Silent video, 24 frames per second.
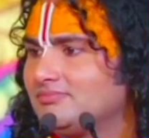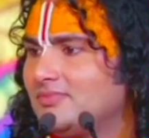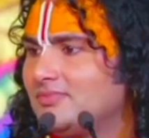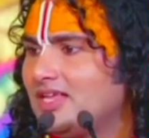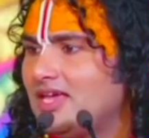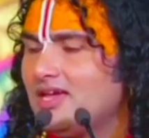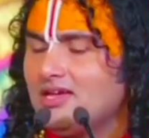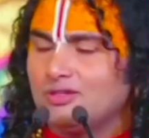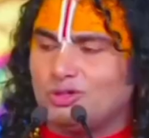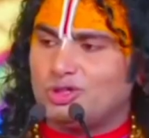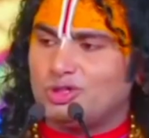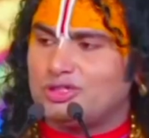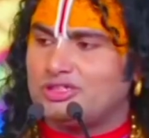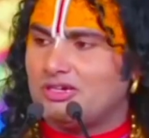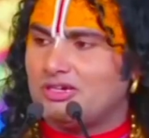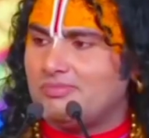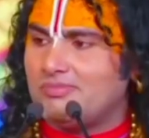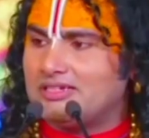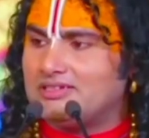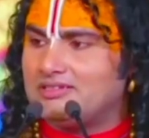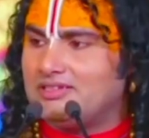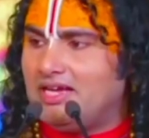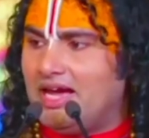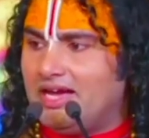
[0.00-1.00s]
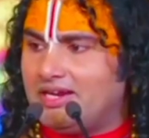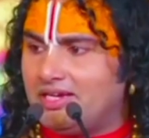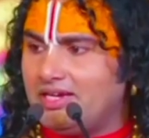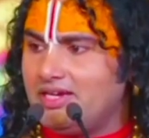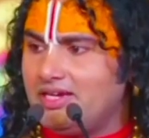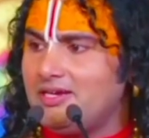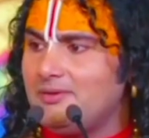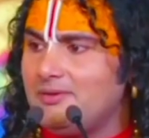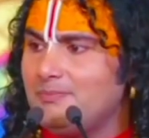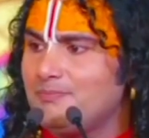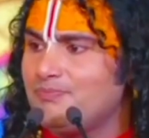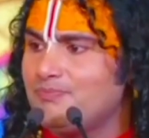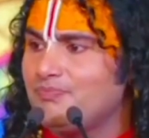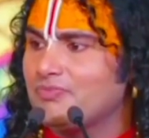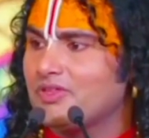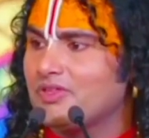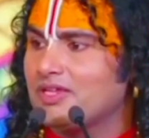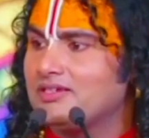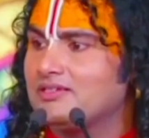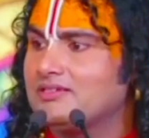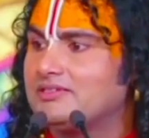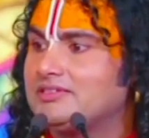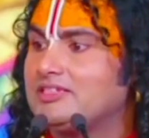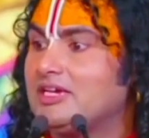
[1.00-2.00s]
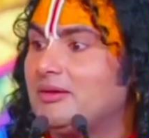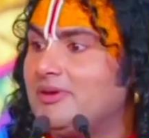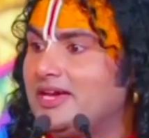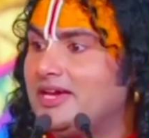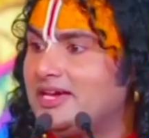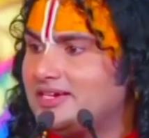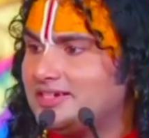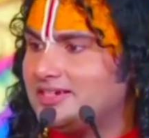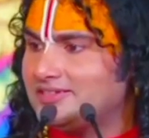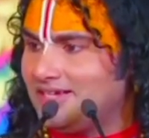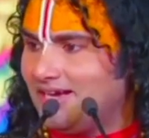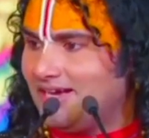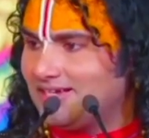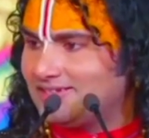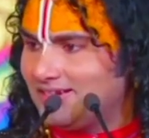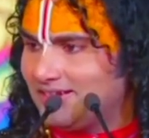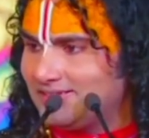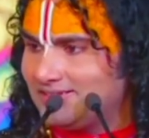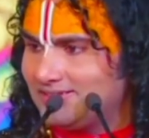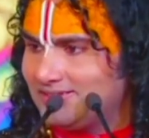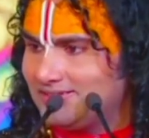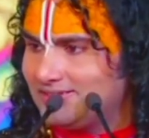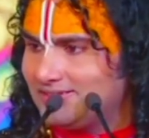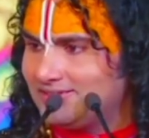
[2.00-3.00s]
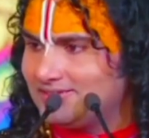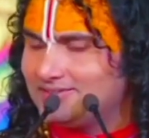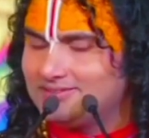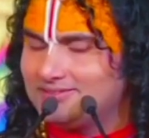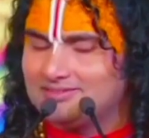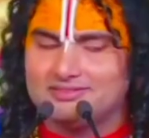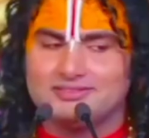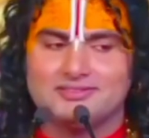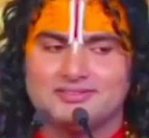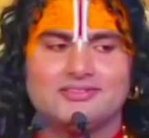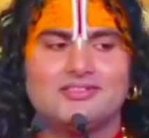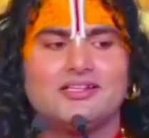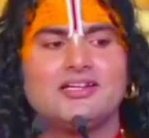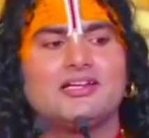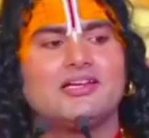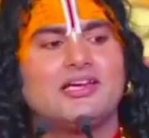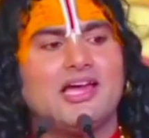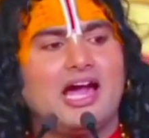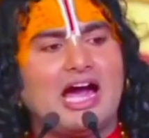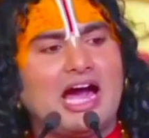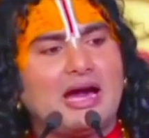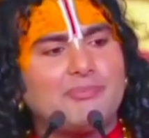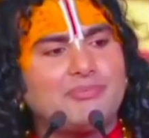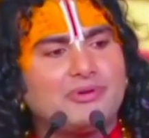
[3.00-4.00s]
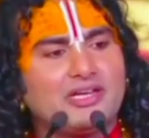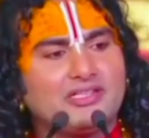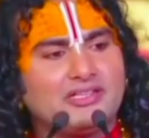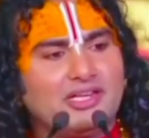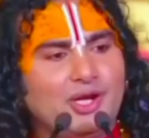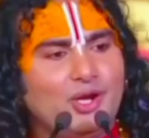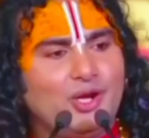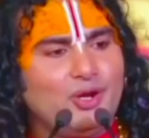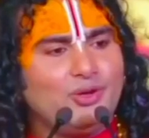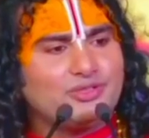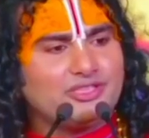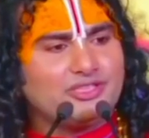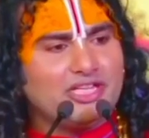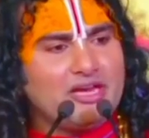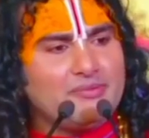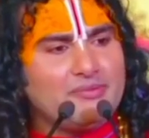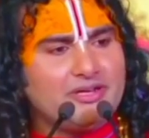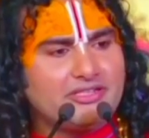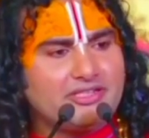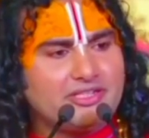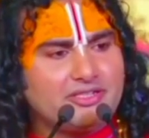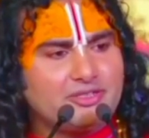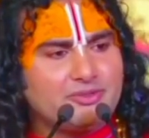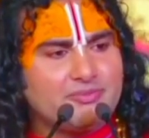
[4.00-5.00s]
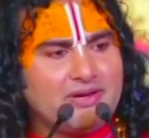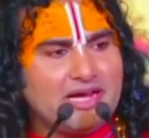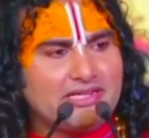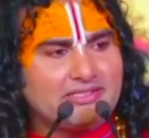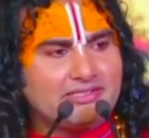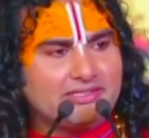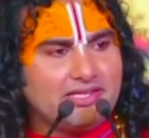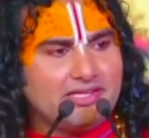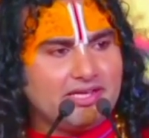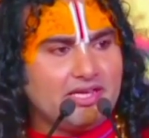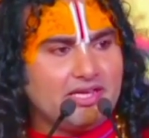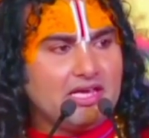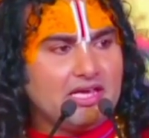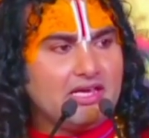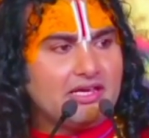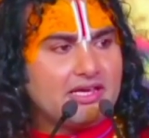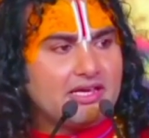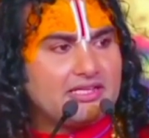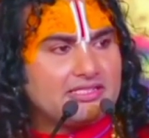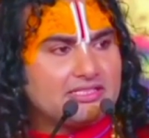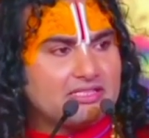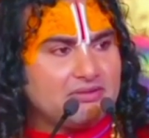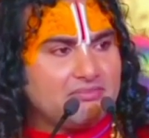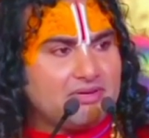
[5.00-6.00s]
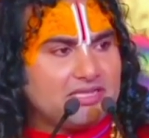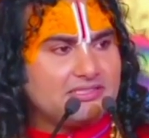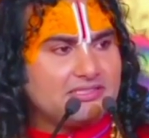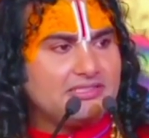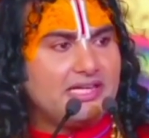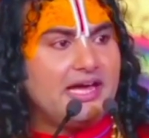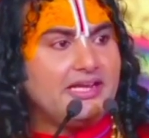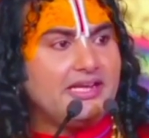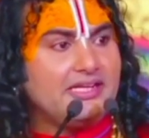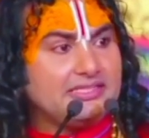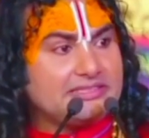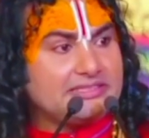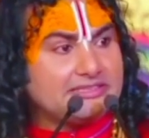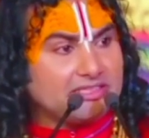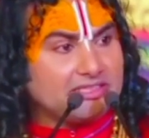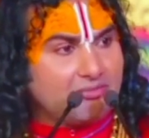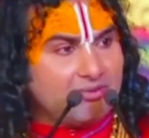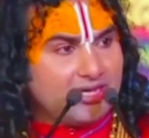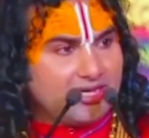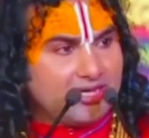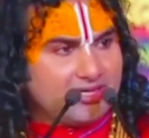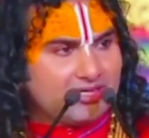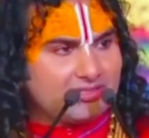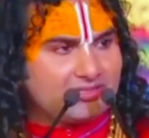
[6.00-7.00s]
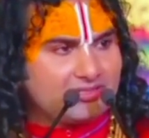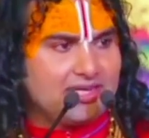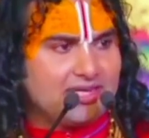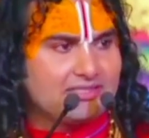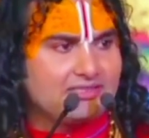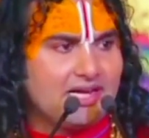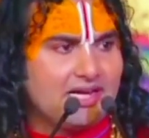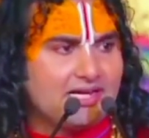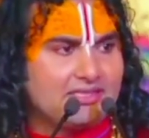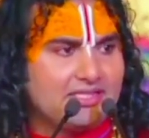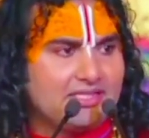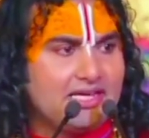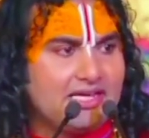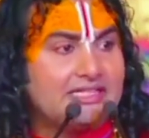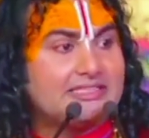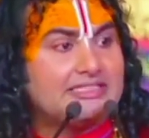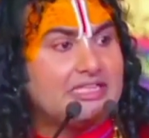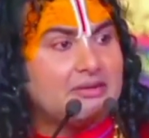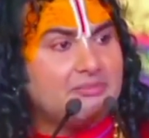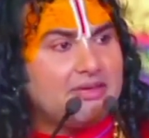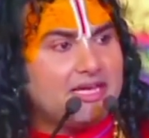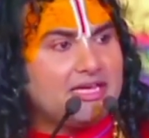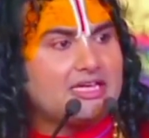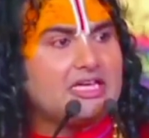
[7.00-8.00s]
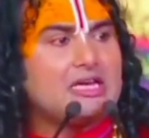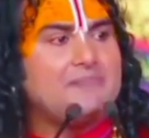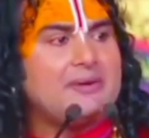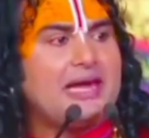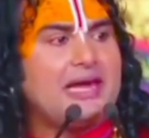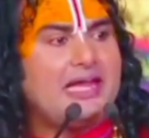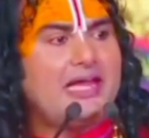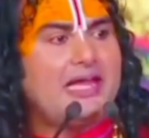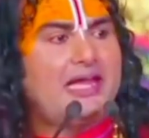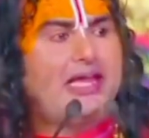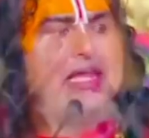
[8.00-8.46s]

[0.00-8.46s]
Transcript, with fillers: तो समझदारी समय के साथ आती है आप कितने सहमत हैं इस बात से कि समझदारी समय के साथ आती है समय के पहले